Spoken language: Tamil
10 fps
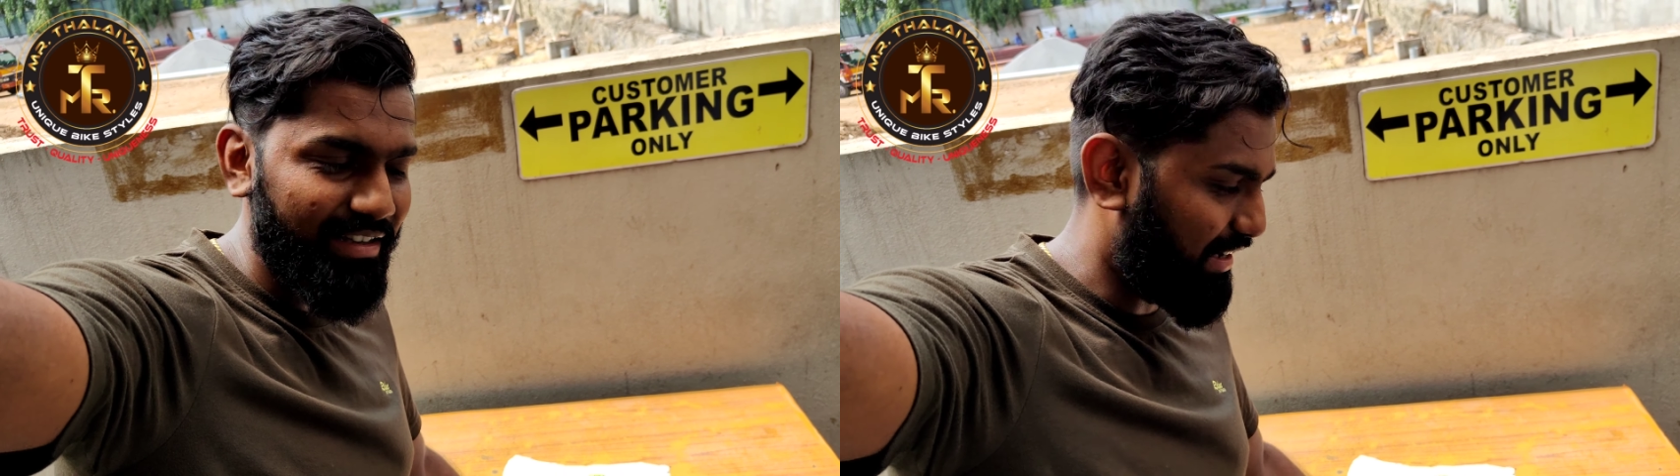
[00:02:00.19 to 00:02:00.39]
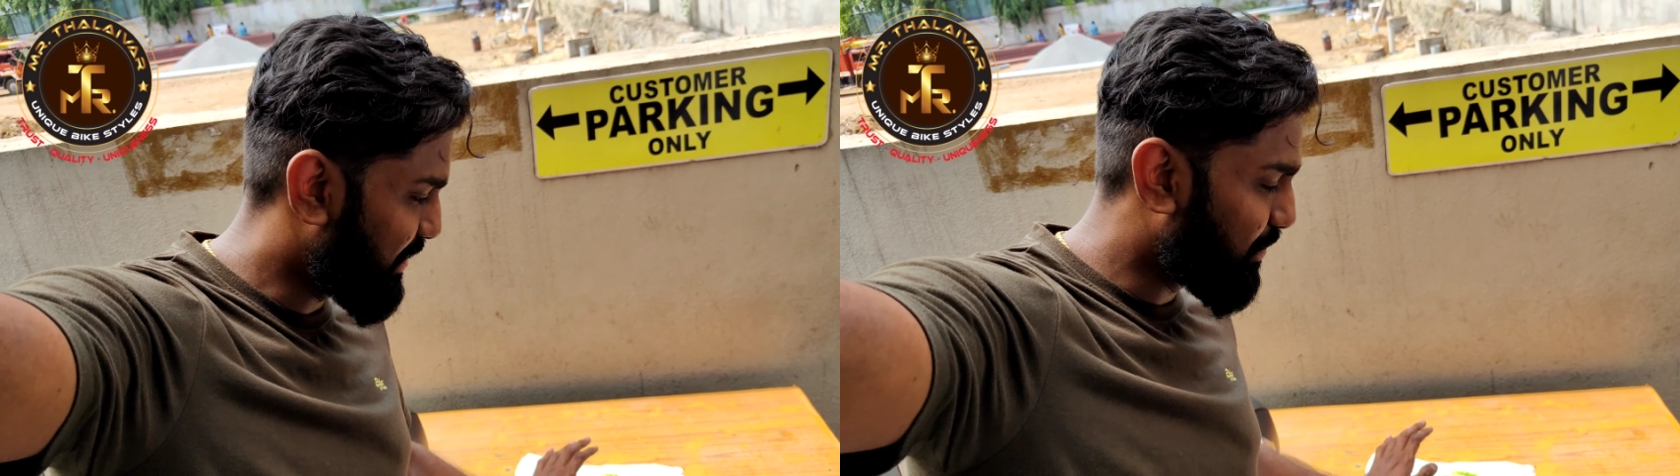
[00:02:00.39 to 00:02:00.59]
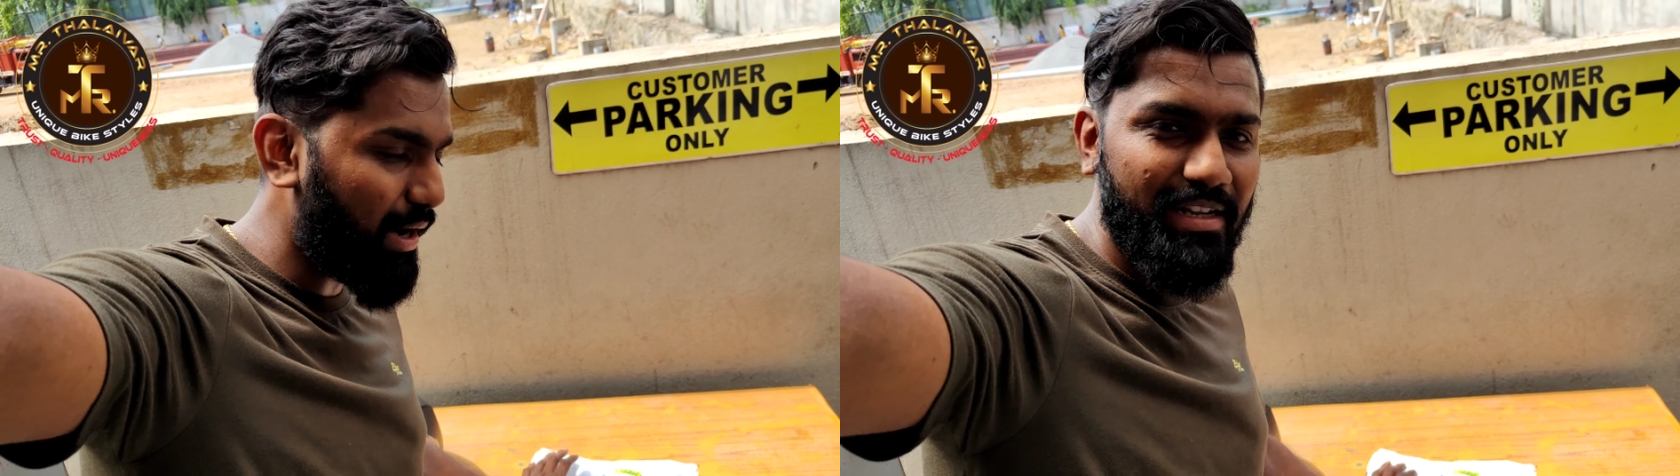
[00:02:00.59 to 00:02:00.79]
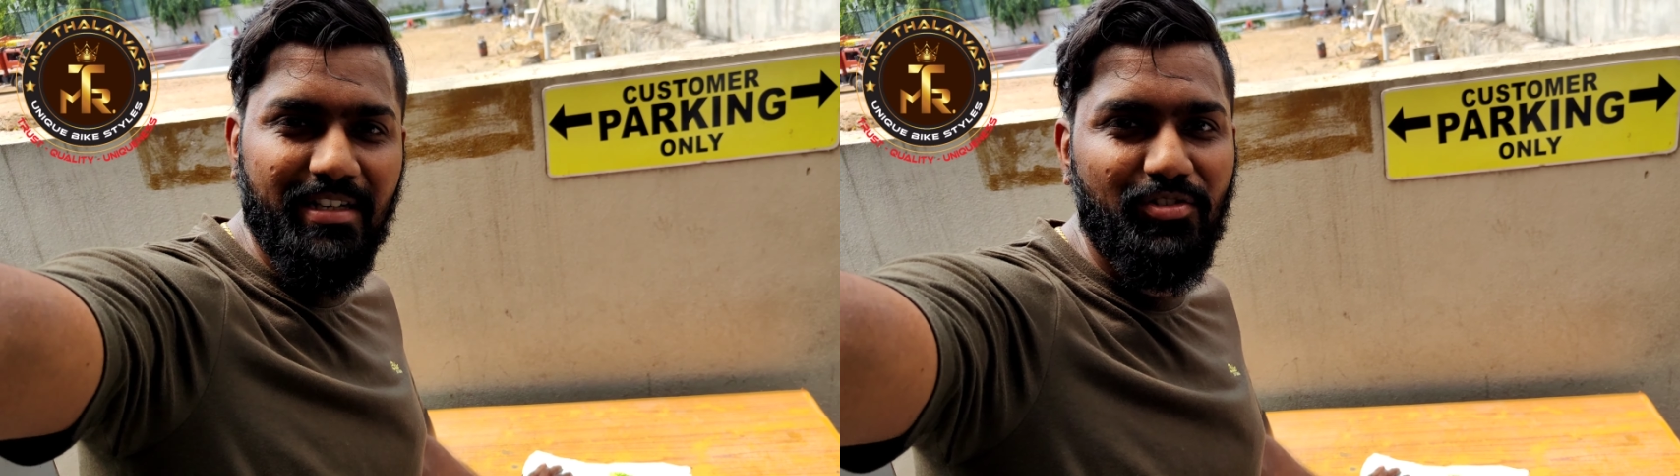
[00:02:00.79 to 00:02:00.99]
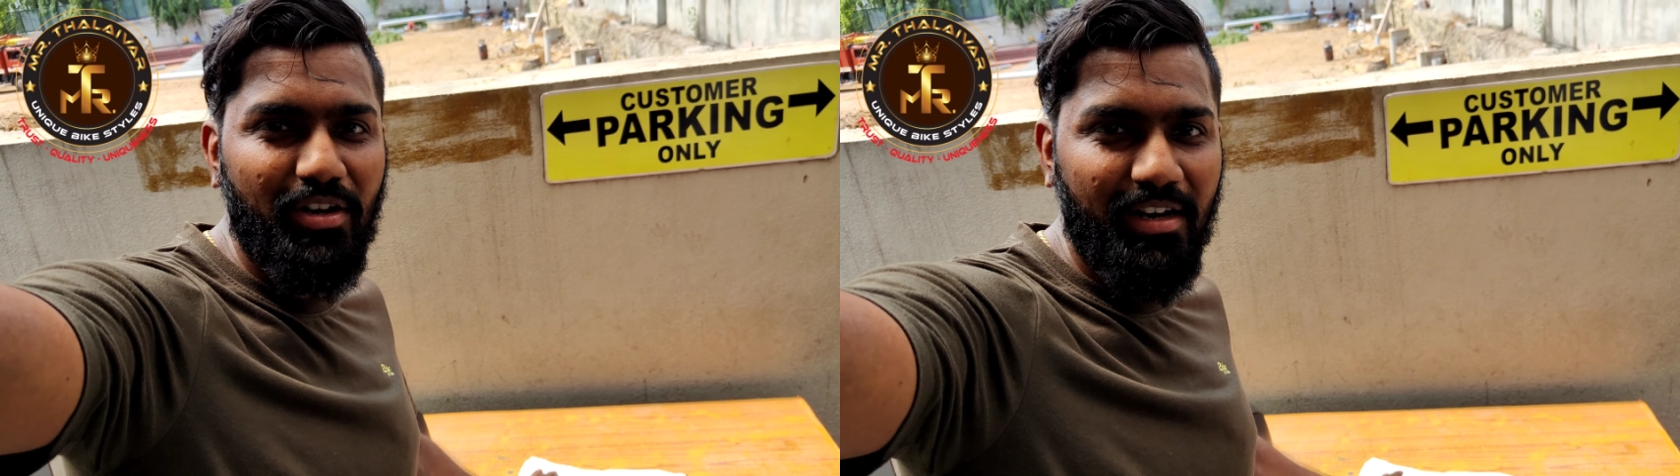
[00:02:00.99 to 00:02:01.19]
இன்றைக்கி ரொம்ப
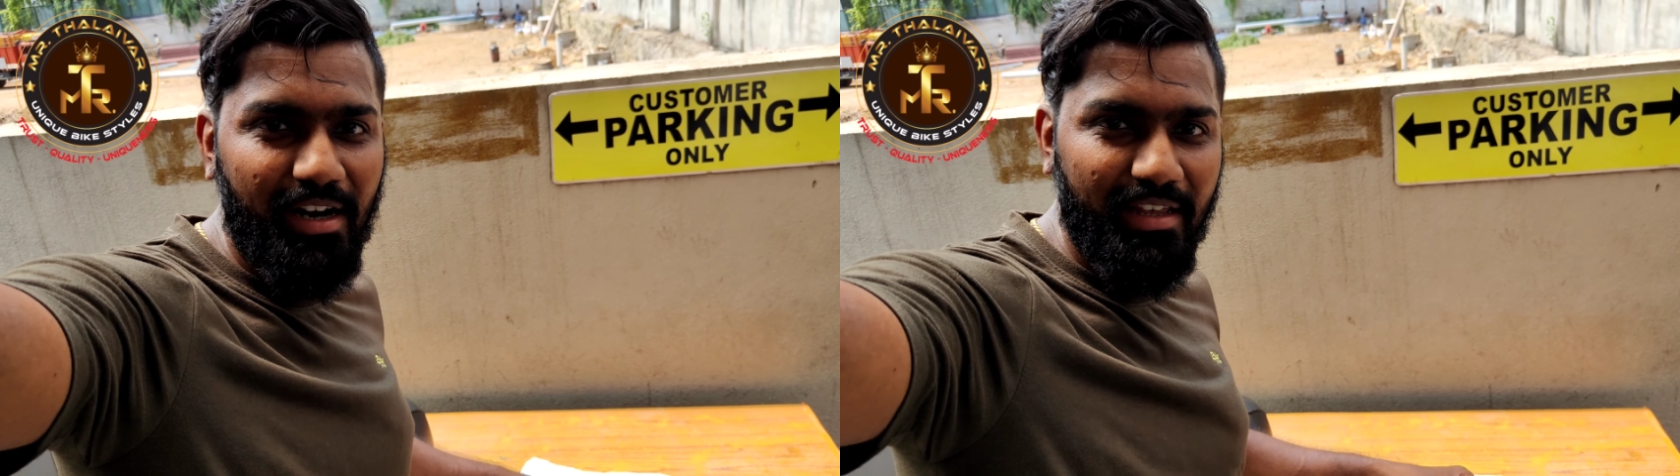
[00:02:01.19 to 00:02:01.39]
அர்ஜென்ட் சொன்னார்